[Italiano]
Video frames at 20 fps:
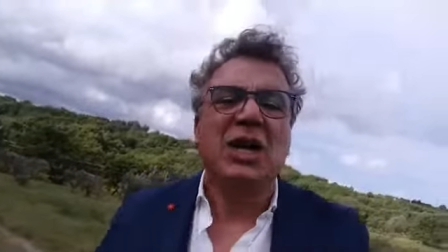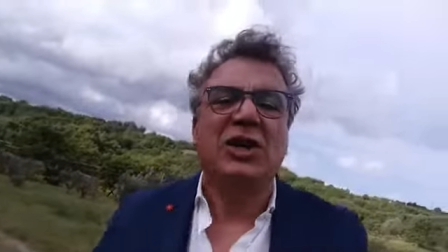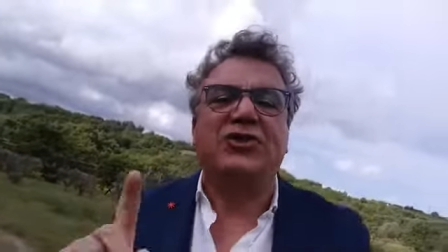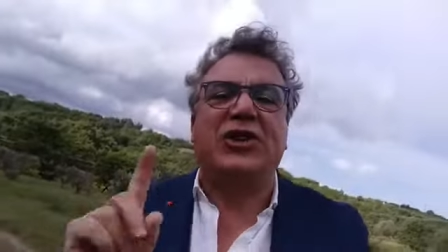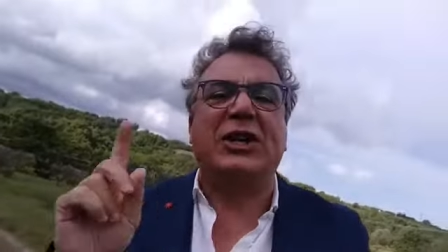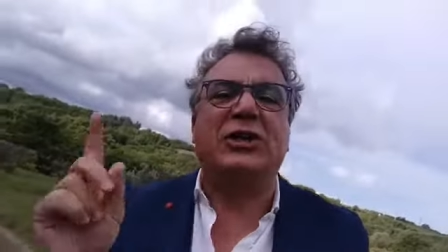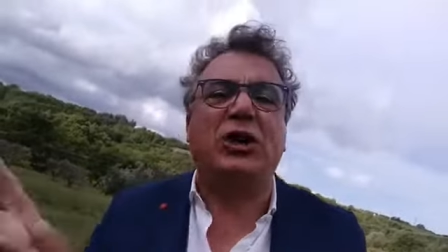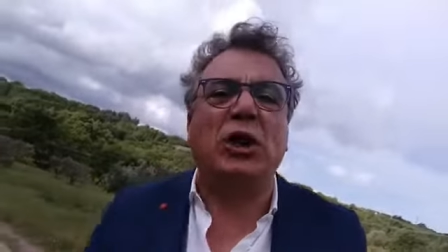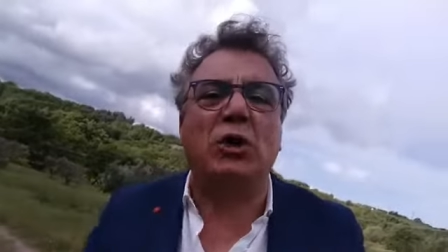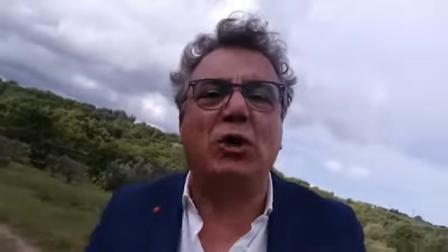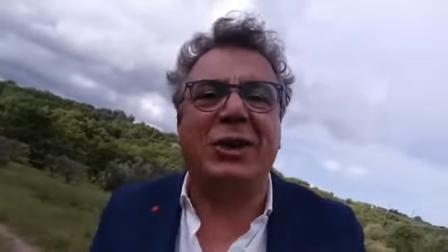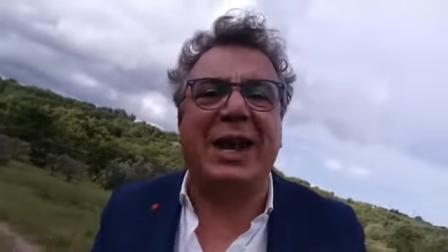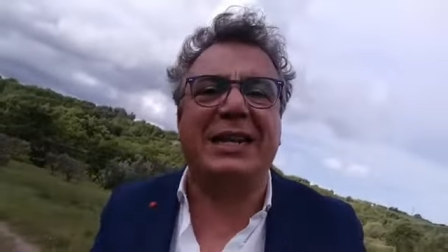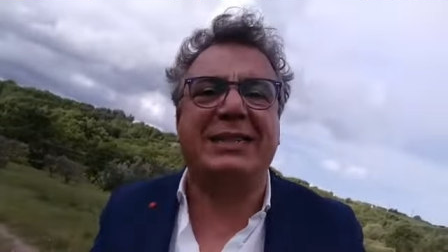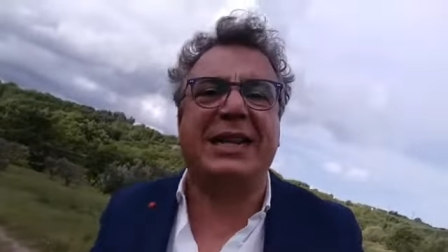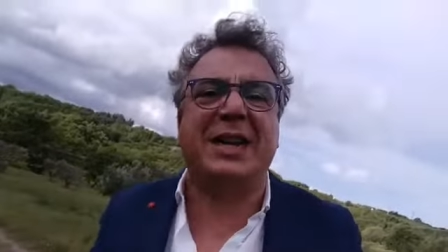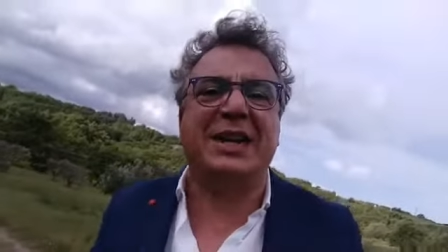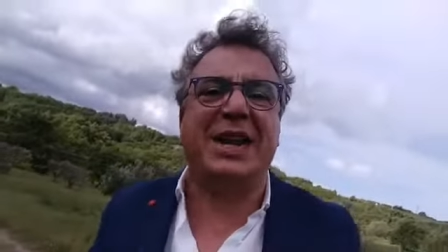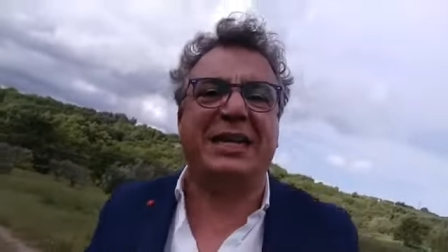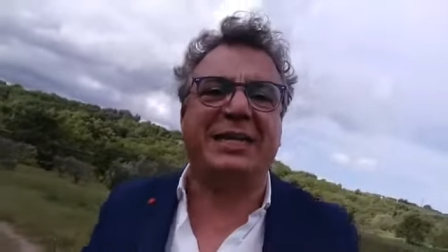C'è solo
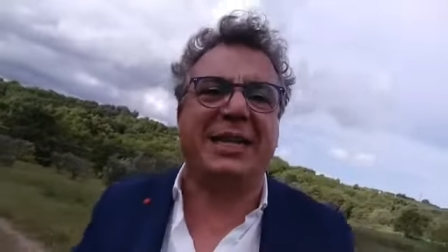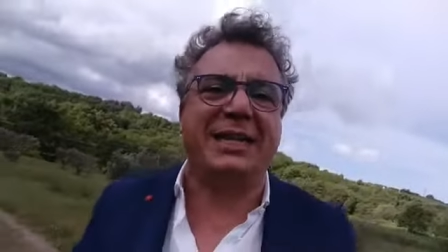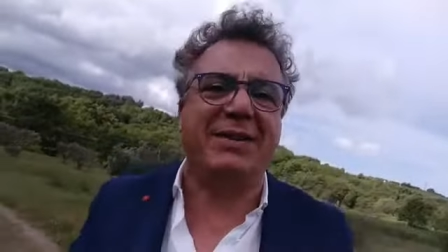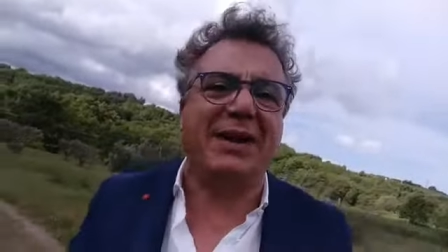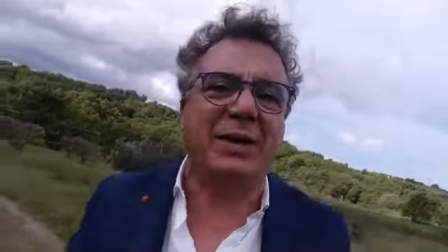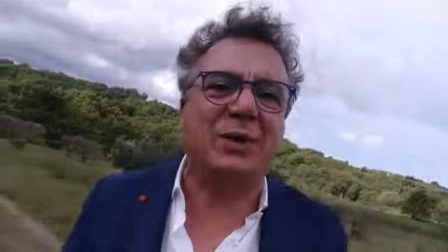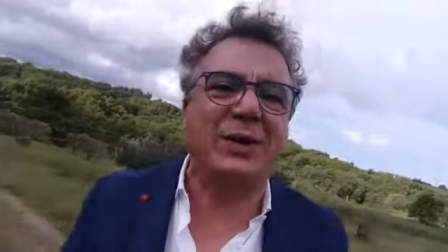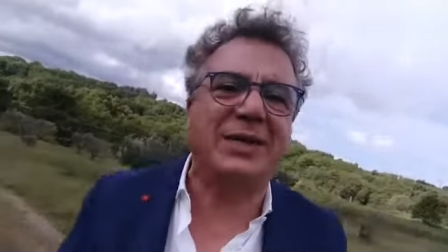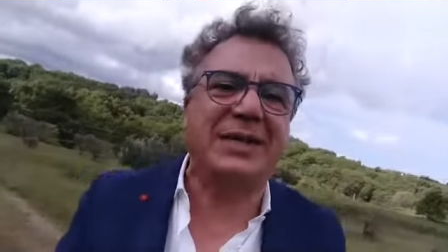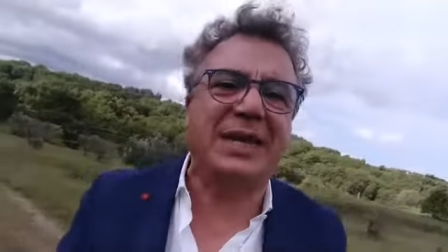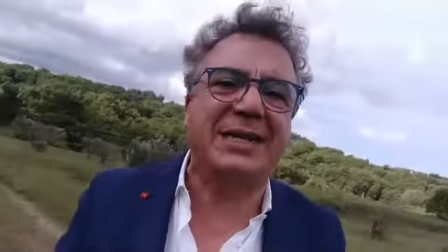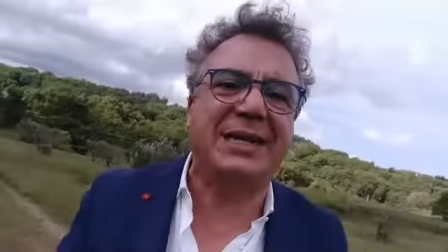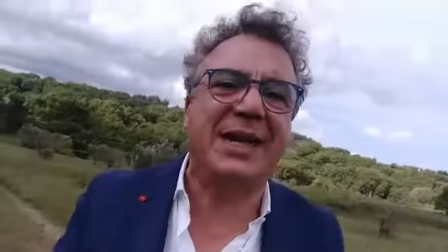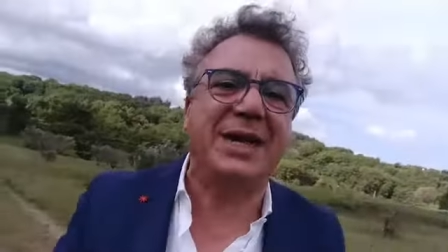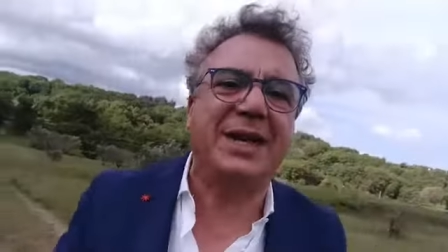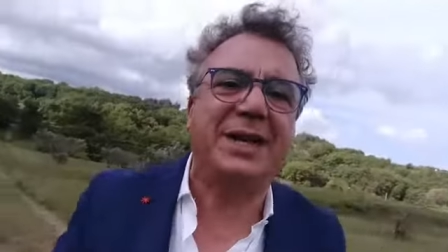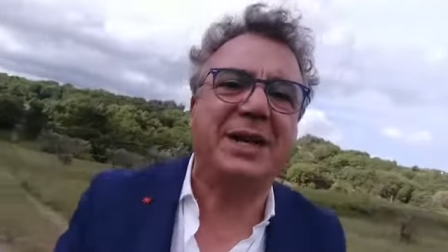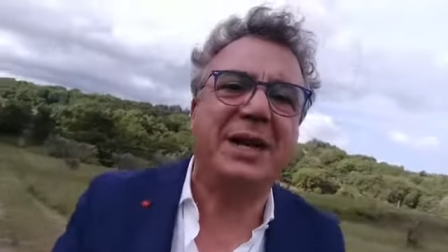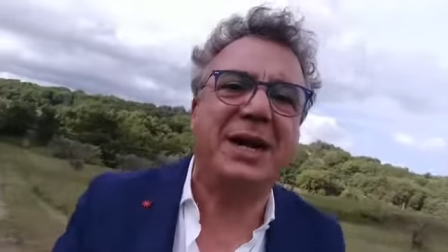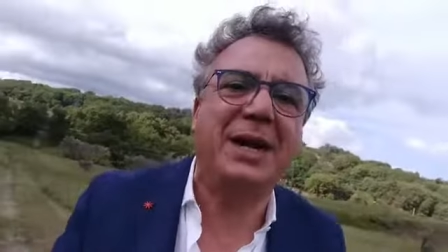un'alternativa in questa
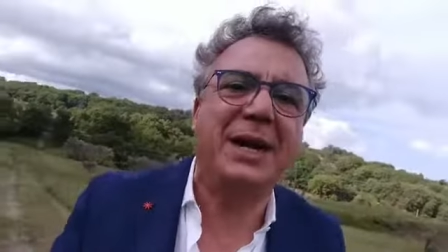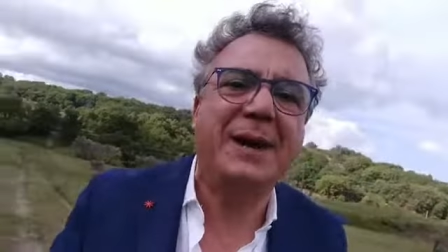terra.